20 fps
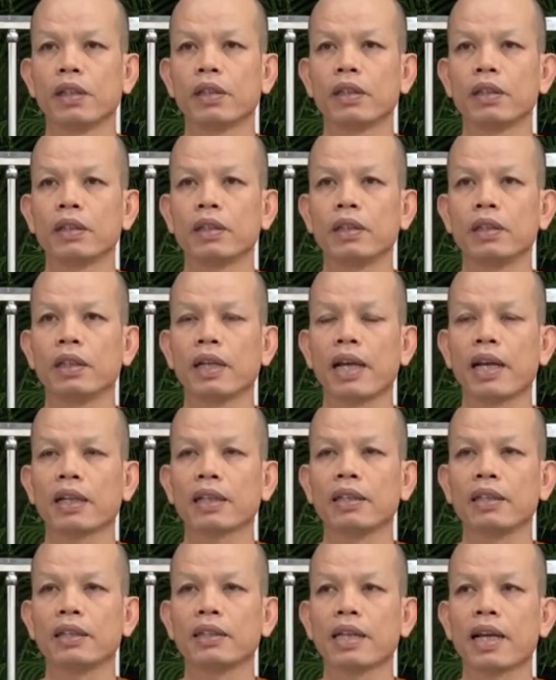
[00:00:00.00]
เดี๋ยวก็คืดหัก
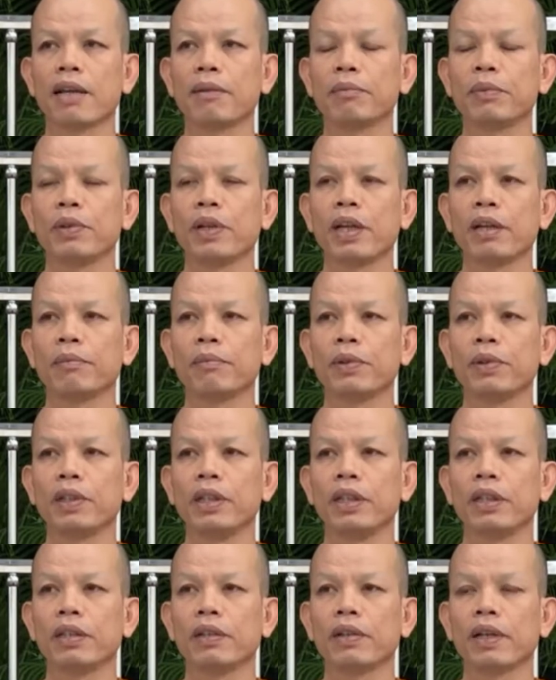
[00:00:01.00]
คืดสร้างผู้นั่นผู้
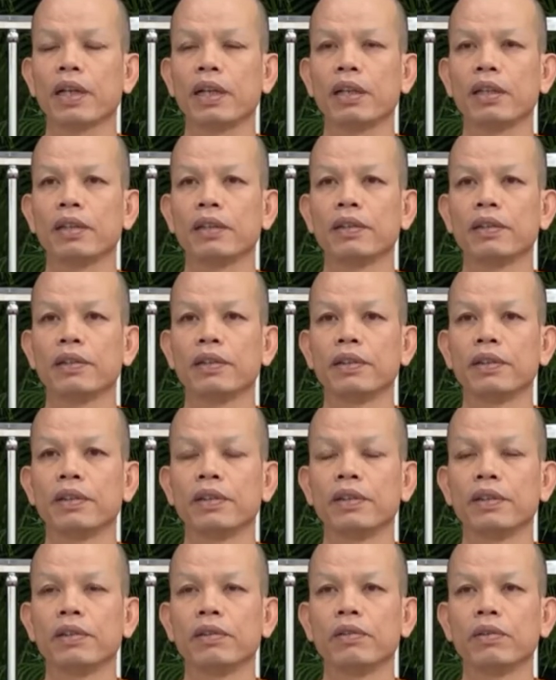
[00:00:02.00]
นี่อยู่หัน
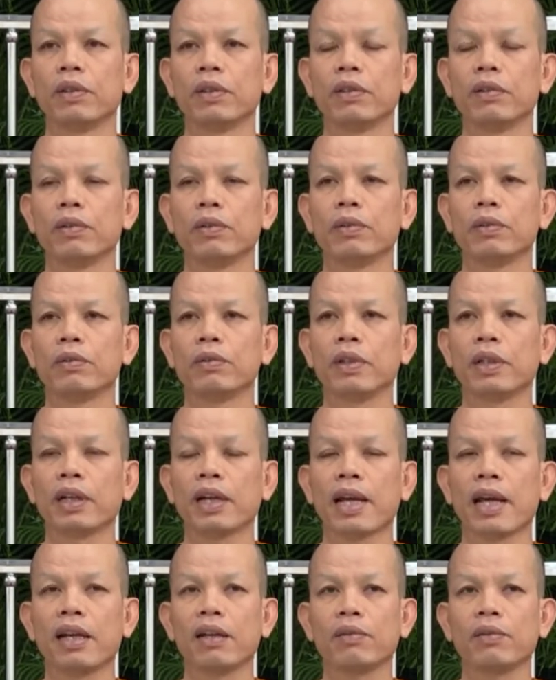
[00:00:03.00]
ห่วงลูกห่วง
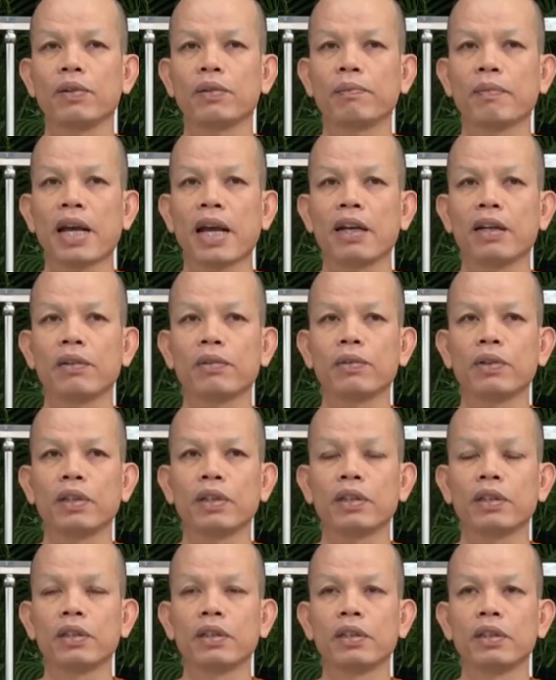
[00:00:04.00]
หลานห่วงบ้านห่วง
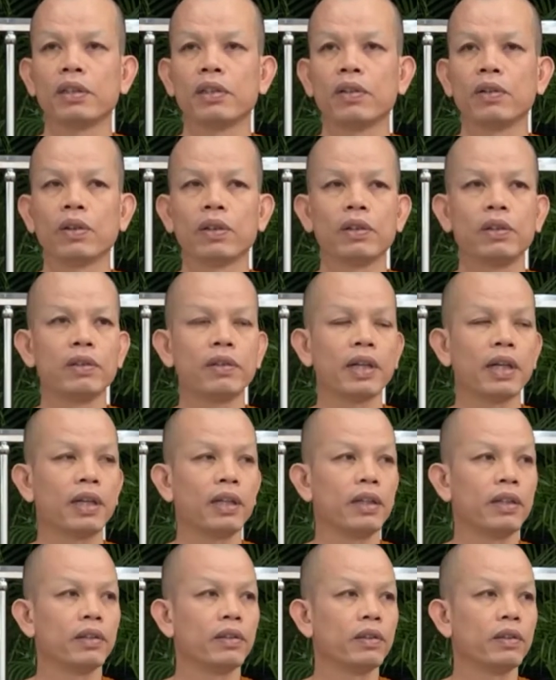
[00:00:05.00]
รถอยู่หัน